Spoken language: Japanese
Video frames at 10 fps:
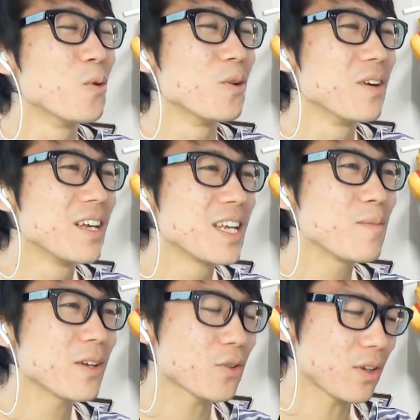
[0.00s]
もう
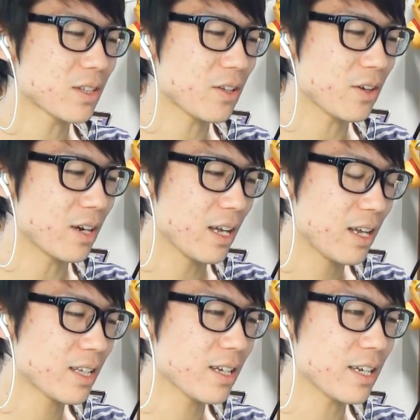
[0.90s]
今となっては
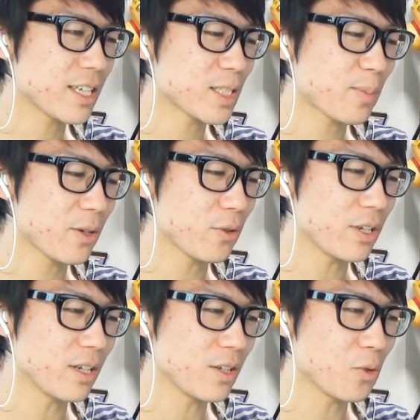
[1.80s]
下手なエキスパよ
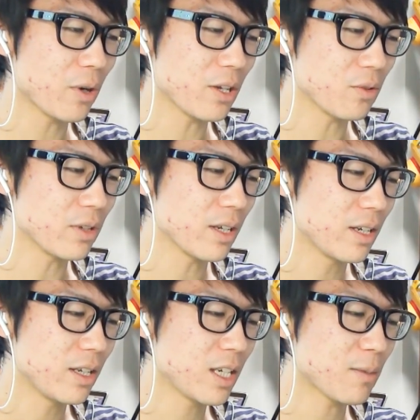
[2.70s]
り弱いよ、ね、
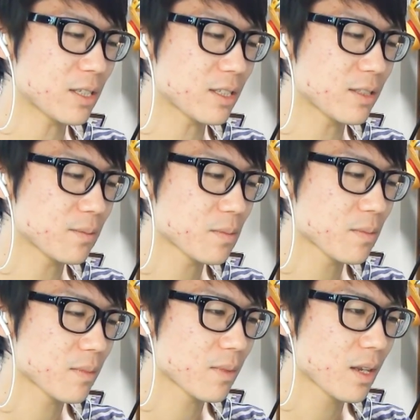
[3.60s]
いきます
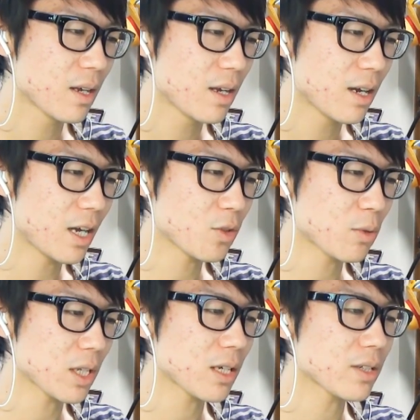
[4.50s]
あと
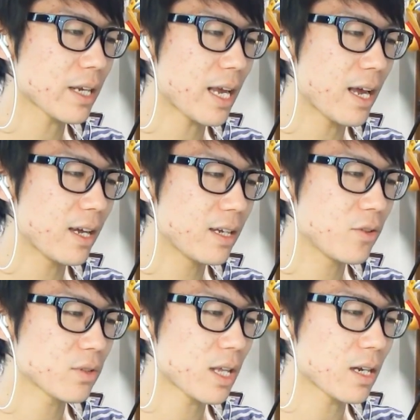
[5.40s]
もう叩くだけ
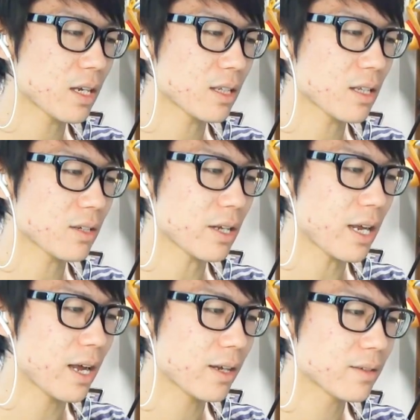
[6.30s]
4ターンかけて叩くだ
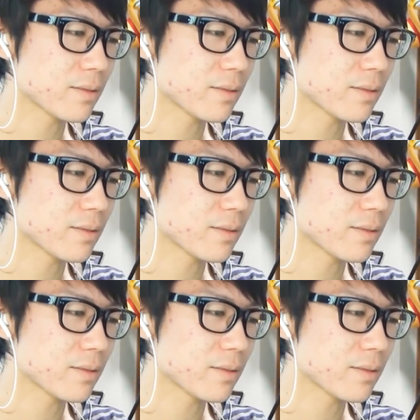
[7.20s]
け